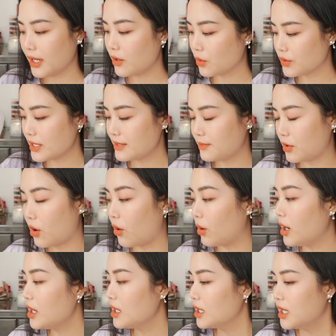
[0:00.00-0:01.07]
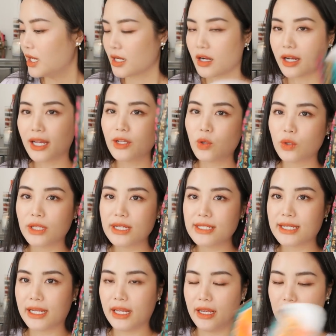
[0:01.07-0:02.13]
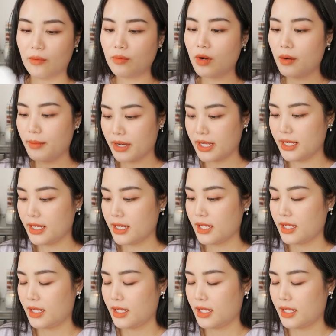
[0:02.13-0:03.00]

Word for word: cái Kotex Pro á. Còn cái Kotex này thì không có bị.